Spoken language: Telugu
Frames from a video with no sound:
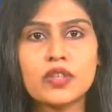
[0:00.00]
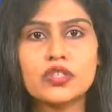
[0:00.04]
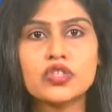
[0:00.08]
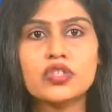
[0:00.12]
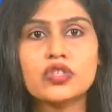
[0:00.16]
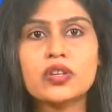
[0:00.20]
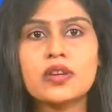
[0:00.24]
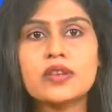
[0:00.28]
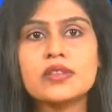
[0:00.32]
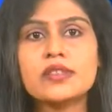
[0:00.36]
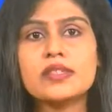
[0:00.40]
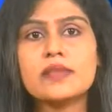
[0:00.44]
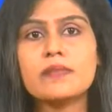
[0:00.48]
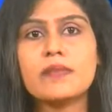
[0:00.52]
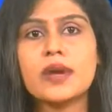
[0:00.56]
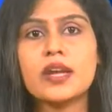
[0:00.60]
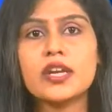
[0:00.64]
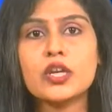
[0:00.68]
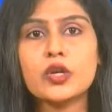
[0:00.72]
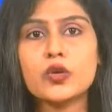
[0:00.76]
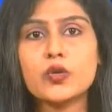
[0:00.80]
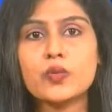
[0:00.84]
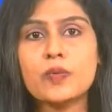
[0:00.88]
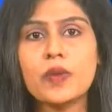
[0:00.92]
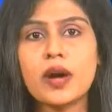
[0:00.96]
మచ్చురాస
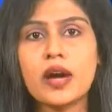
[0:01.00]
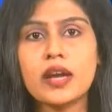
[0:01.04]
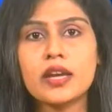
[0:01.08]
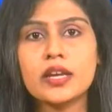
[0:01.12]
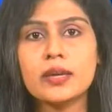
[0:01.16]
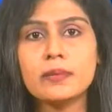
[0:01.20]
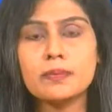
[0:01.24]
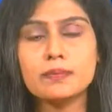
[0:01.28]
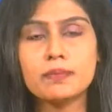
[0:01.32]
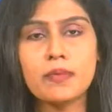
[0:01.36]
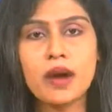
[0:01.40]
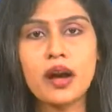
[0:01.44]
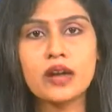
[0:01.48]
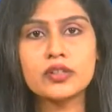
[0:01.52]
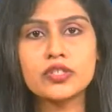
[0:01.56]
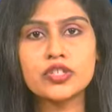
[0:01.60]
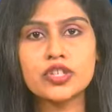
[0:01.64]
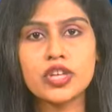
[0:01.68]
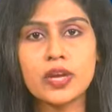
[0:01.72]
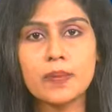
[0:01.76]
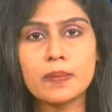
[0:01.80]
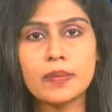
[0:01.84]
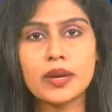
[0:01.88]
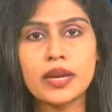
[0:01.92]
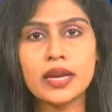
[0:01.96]
మణికుమారి
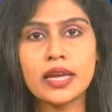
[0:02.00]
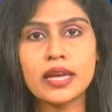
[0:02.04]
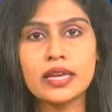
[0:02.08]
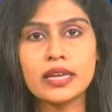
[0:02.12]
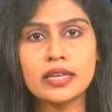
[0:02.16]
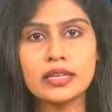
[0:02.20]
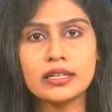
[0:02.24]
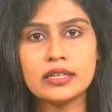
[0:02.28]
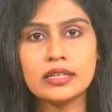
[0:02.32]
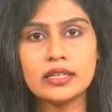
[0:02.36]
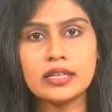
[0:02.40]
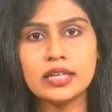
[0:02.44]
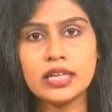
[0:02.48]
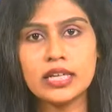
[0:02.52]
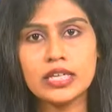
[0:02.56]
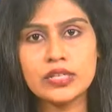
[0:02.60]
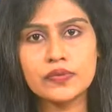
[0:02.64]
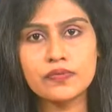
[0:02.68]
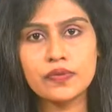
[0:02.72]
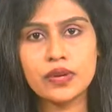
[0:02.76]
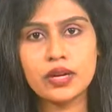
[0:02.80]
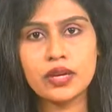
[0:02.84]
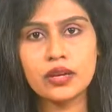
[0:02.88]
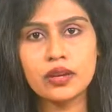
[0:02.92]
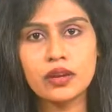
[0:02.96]
మాజీ ఎమ్మెల్యే గిడ్డి
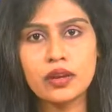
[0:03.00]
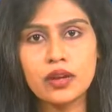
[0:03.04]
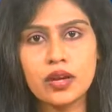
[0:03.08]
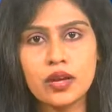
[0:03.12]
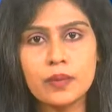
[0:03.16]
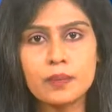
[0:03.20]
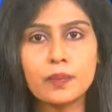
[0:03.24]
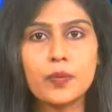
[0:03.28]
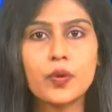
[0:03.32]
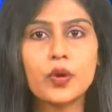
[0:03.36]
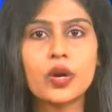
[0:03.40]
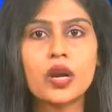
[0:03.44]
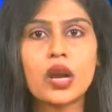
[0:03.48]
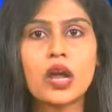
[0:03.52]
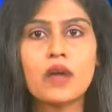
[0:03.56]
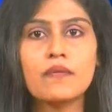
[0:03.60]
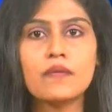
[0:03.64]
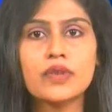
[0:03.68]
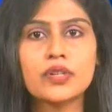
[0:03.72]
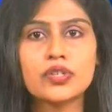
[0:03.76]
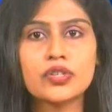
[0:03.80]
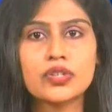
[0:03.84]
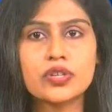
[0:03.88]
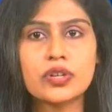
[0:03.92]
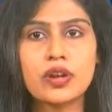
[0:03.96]
ఈశ్వరి బొర్ర
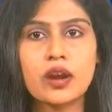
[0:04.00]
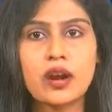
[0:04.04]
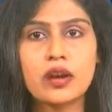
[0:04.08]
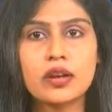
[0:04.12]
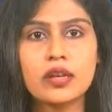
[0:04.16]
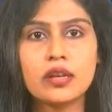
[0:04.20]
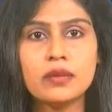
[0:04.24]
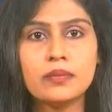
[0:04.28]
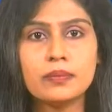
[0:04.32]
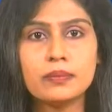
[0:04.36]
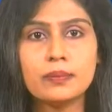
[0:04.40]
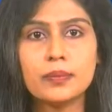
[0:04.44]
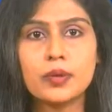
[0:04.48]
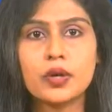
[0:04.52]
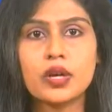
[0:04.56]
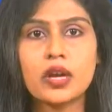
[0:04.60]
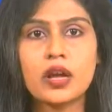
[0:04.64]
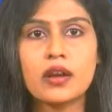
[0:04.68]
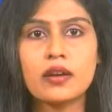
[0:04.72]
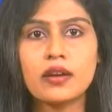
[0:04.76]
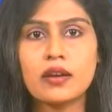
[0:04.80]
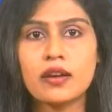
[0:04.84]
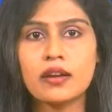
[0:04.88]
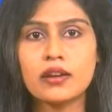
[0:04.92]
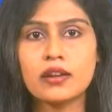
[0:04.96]
విజయరాణి
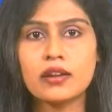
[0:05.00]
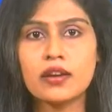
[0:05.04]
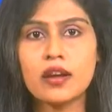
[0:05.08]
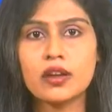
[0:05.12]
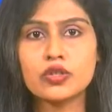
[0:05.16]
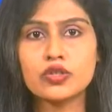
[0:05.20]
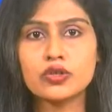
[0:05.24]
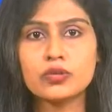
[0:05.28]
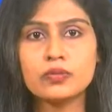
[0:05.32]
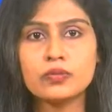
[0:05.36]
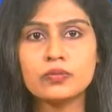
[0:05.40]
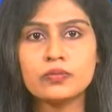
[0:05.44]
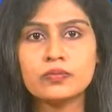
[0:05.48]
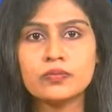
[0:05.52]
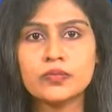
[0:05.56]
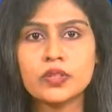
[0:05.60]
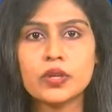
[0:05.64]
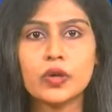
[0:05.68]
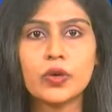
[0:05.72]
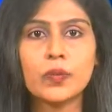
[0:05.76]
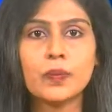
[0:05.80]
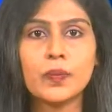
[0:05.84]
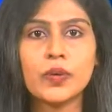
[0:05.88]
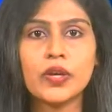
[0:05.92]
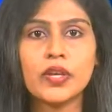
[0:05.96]
బొర్ర నాగరాజు
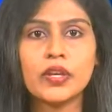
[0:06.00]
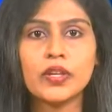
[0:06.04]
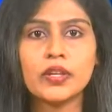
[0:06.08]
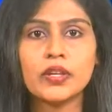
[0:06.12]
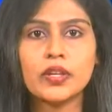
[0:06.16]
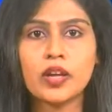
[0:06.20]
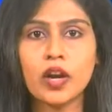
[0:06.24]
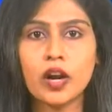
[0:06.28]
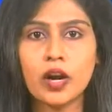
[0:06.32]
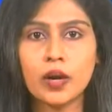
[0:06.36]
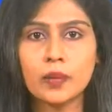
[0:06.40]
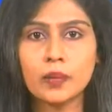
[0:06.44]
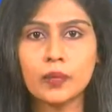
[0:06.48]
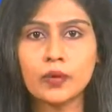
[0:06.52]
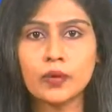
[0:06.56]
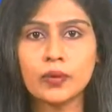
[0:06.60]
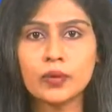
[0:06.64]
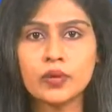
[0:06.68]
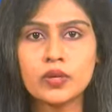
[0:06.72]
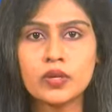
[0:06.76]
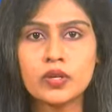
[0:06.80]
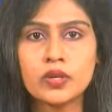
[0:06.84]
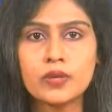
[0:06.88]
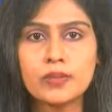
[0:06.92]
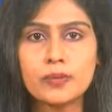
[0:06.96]
రొబ్బి రాము
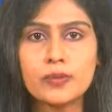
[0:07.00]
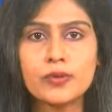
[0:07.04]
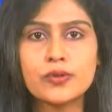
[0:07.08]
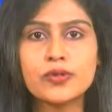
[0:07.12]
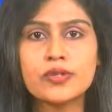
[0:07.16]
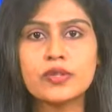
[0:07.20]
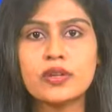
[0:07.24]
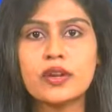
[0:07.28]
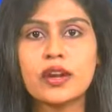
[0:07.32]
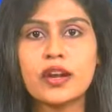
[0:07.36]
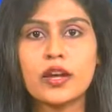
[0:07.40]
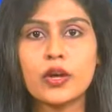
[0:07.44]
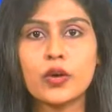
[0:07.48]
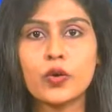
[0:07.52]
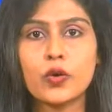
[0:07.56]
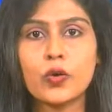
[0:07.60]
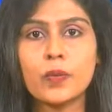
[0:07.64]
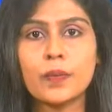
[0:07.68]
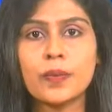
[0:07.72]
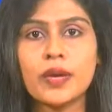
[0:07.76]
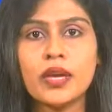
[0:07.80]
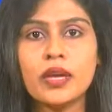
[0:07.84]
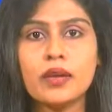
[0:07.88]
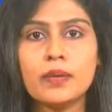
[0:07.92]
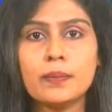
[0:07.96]
ఊసర్ల
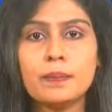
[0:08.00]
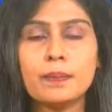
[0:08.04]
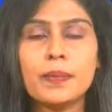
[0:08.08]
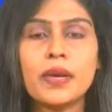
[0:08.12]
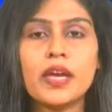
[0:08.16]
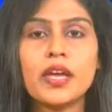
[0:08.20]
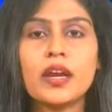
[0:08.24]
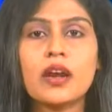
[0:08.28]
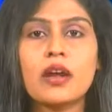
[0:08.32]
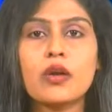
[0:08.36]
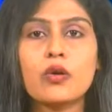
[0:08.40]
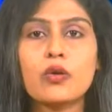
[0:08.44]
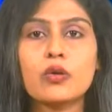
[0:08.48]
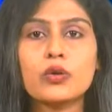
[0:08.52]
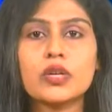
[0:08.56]
గోపి భేరా